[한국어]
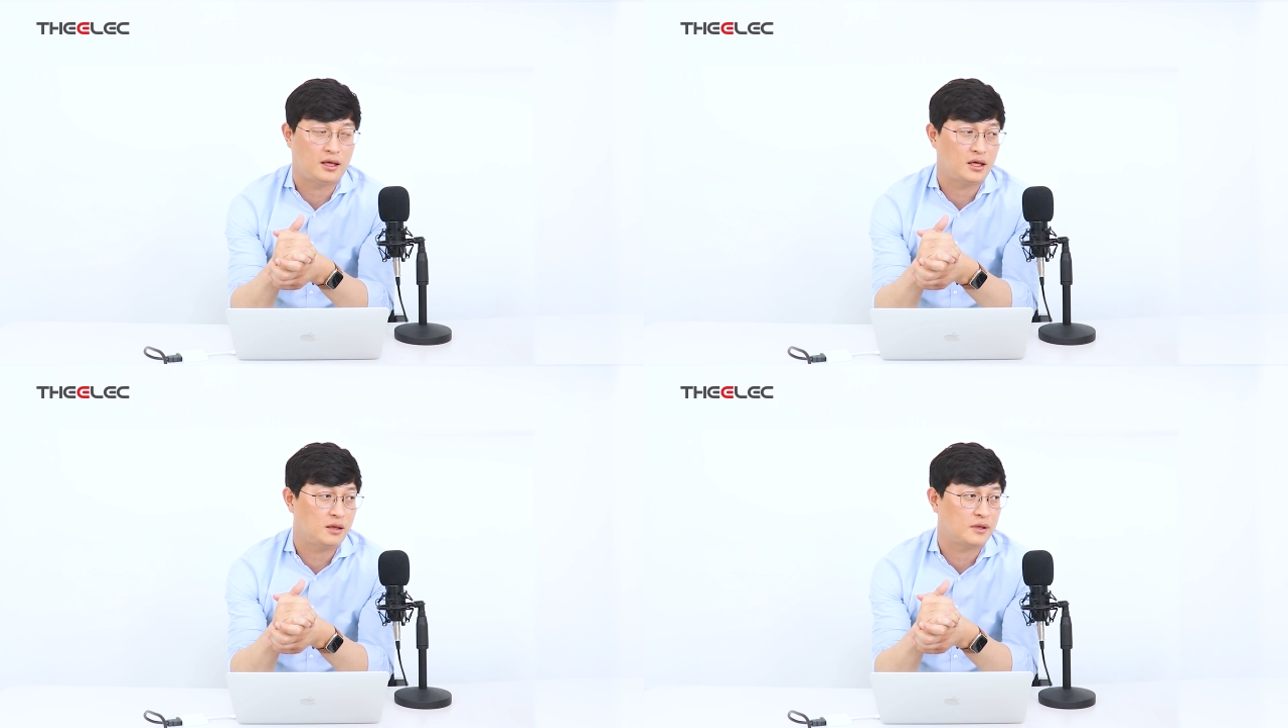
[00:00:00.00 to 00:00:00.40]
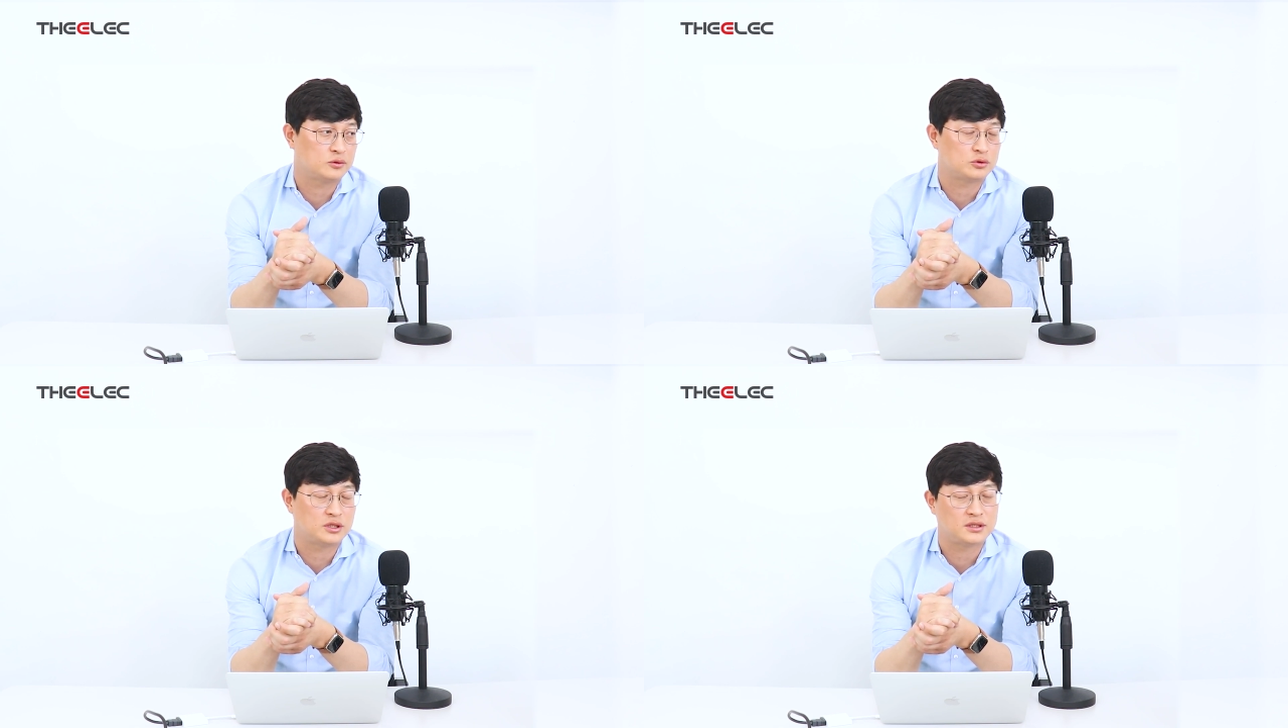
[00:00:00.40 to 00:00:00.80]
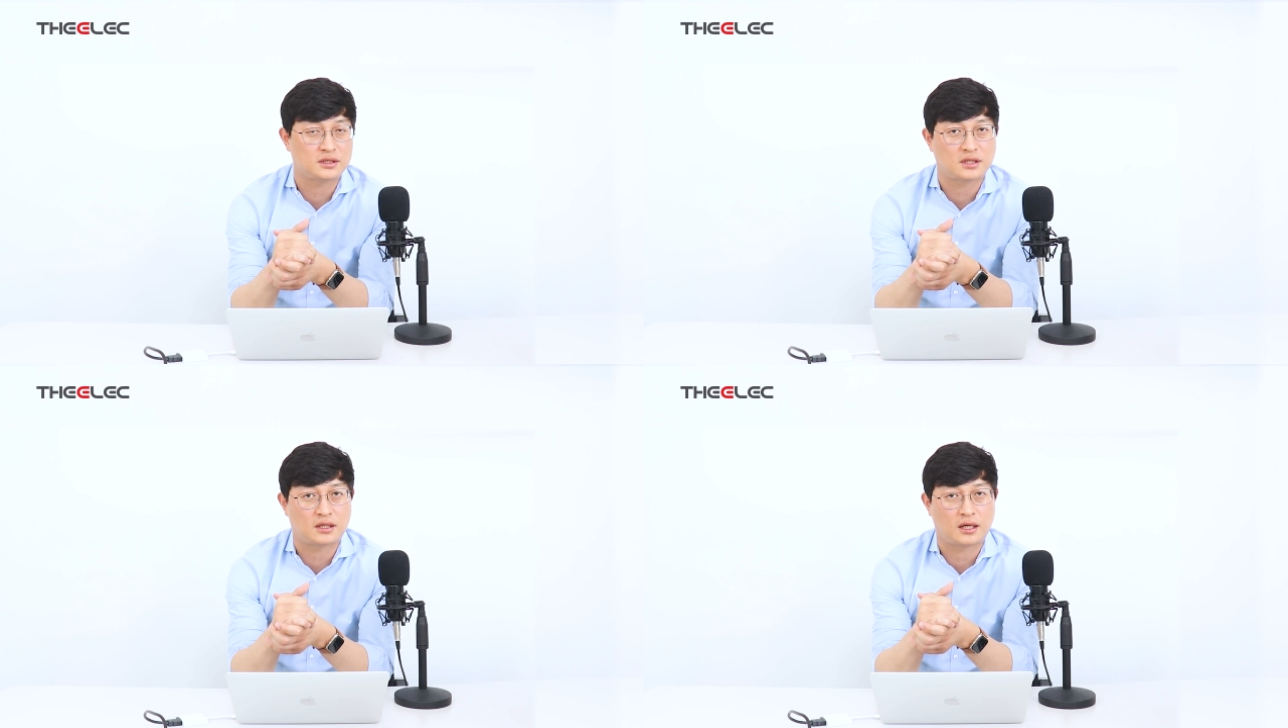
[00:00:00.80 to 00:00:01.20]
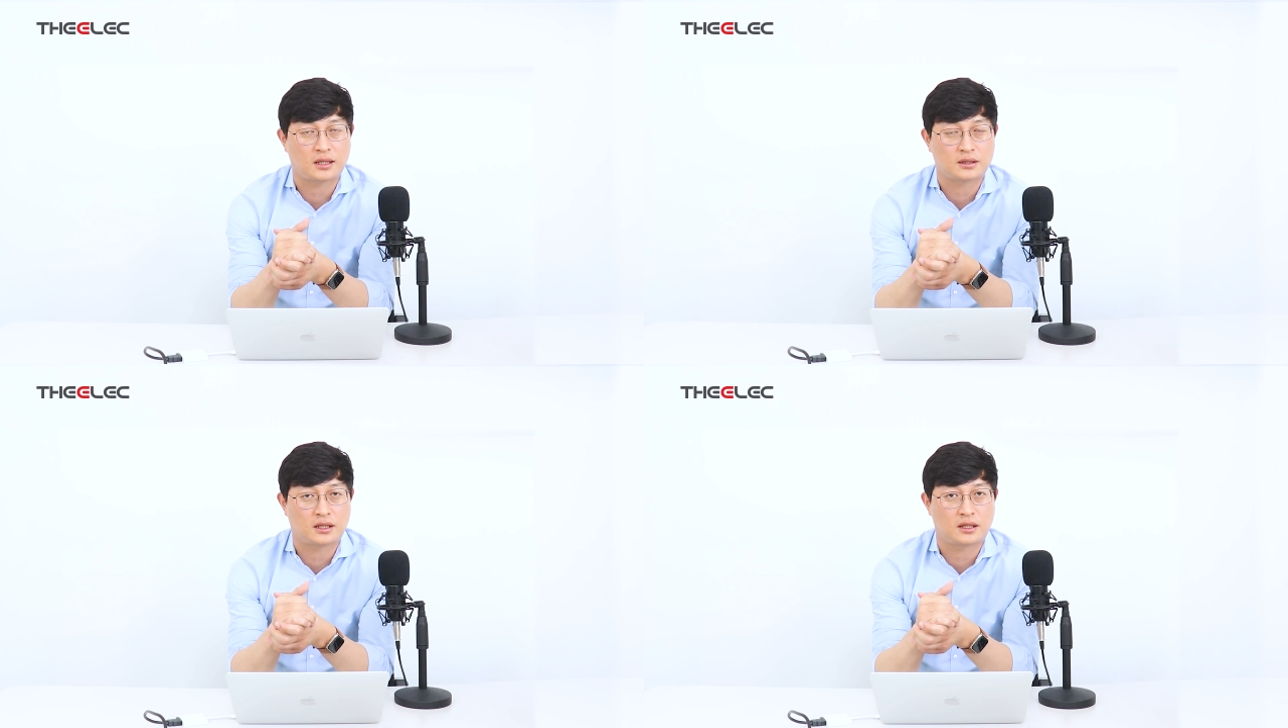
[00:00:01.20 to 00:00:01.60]
에이아이 반도체
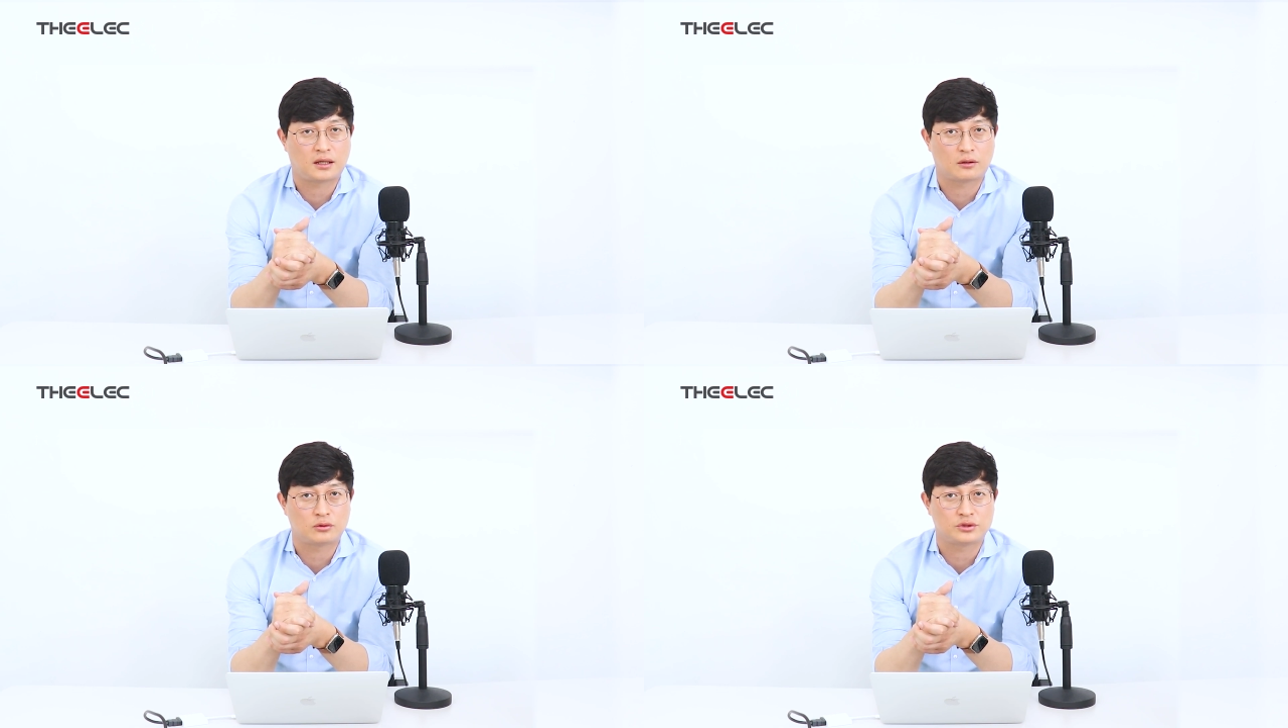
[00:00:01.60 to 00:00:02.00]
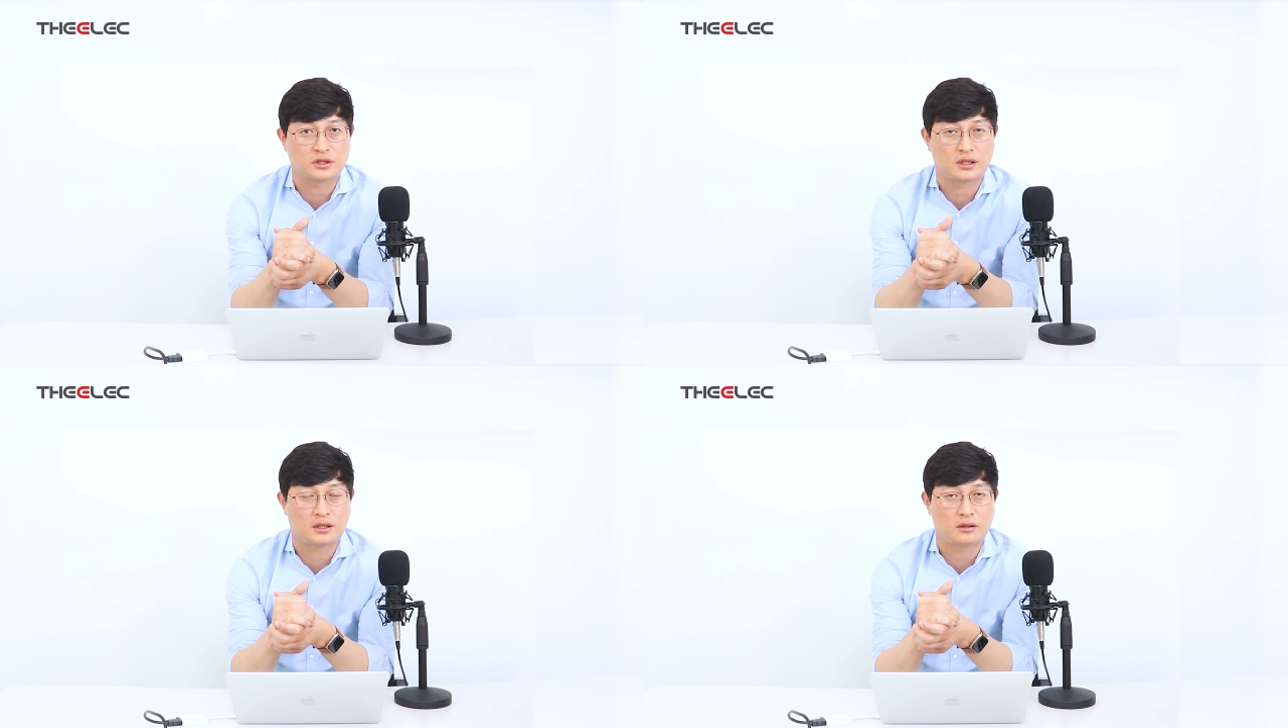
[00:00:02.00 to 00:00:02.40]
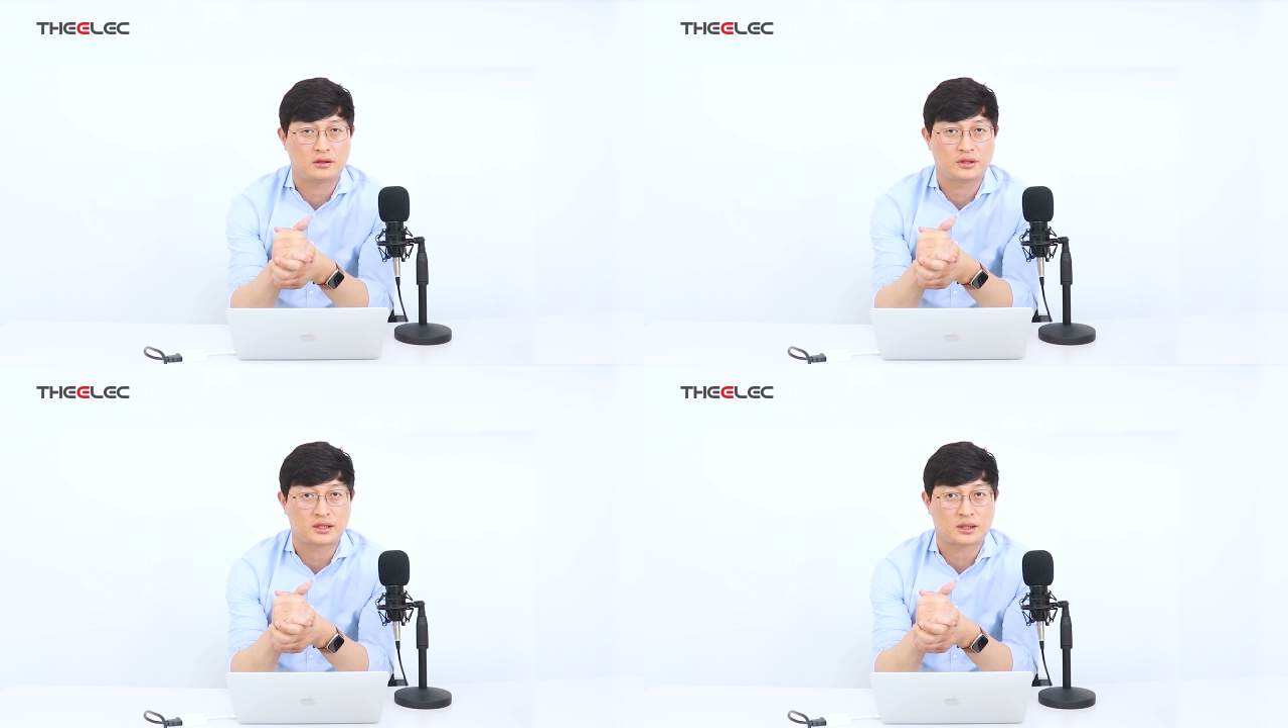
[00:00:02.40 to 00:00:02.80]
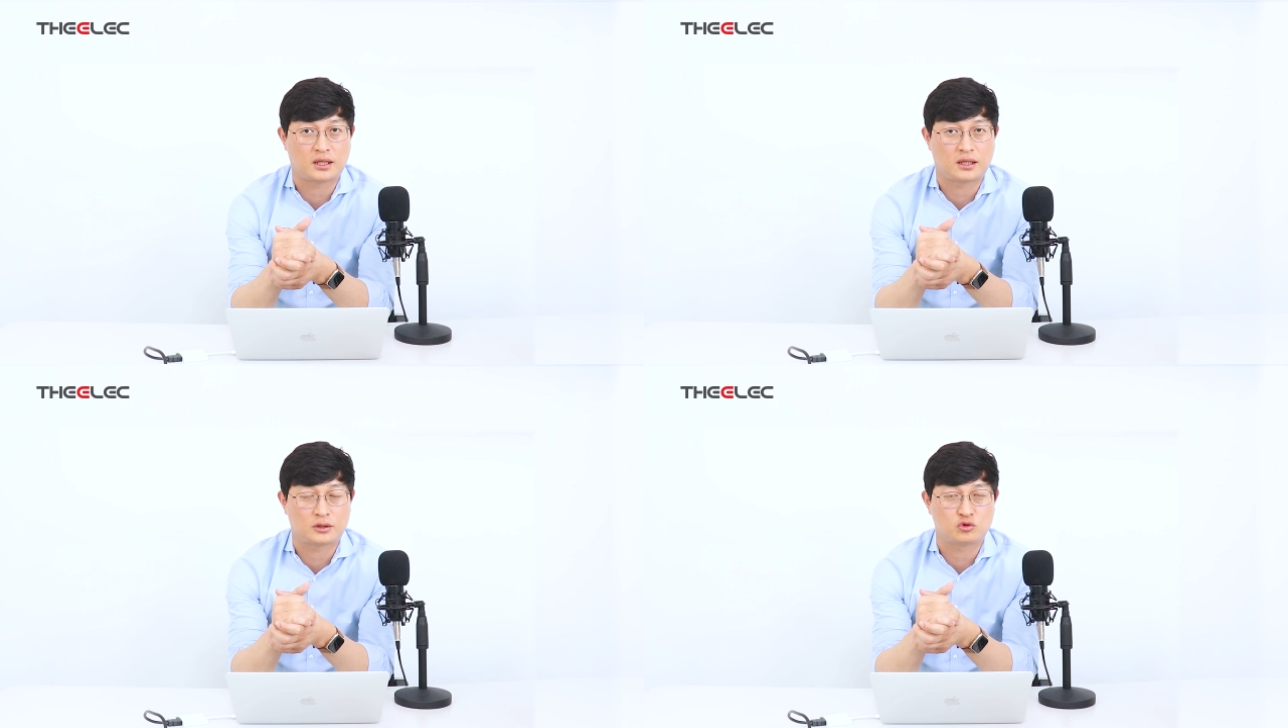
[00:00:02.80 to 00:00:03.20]
생산하겠다라고 이제, 어,
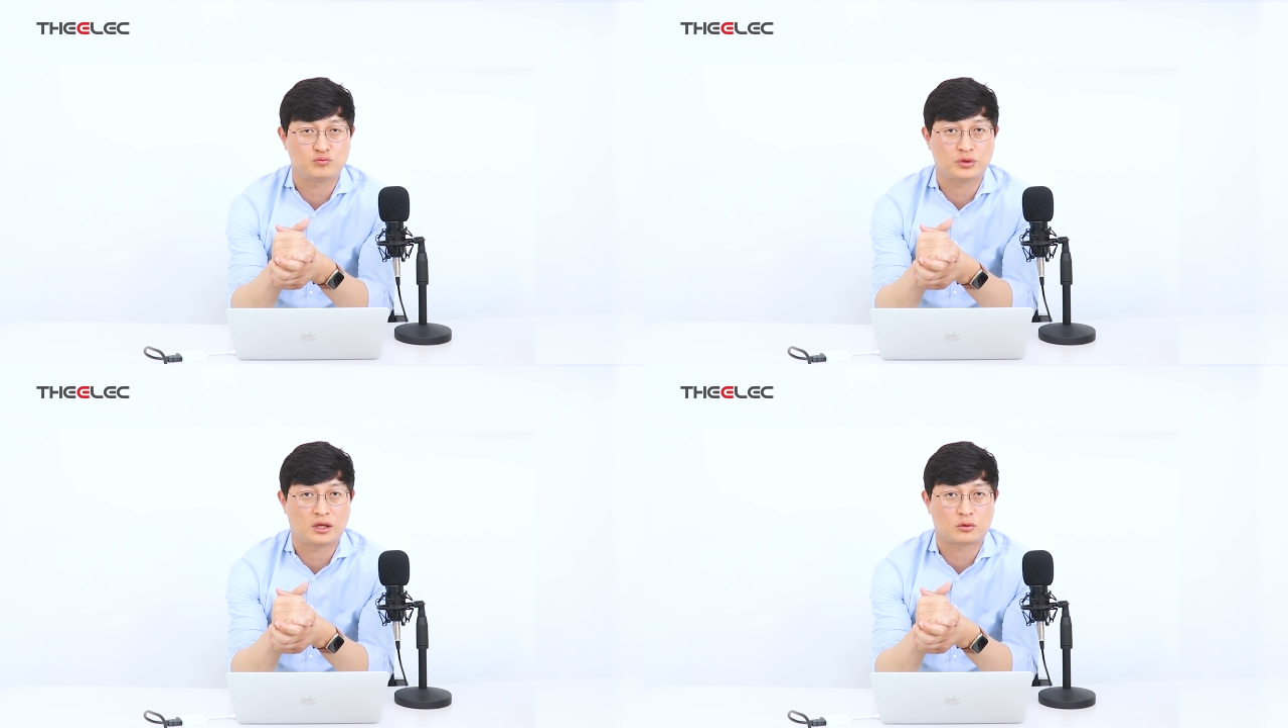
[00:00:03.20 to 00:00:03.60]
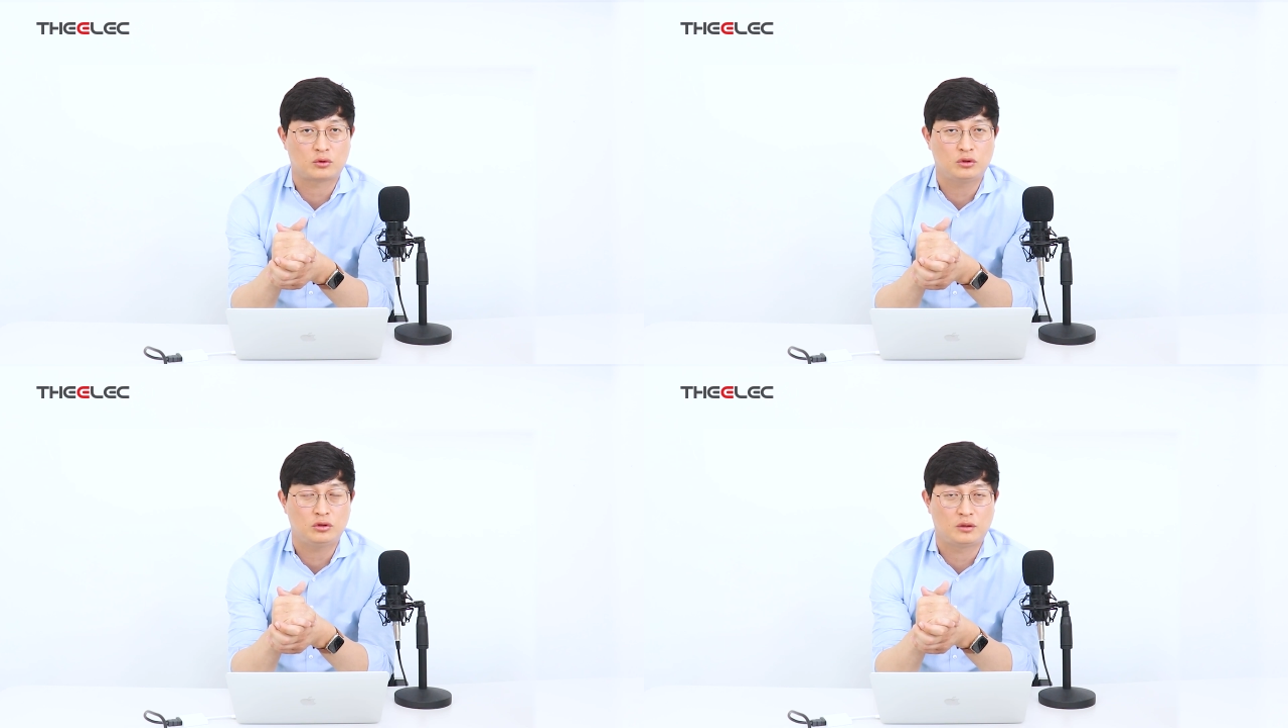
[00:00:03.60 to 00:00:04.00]
예타 준비했고,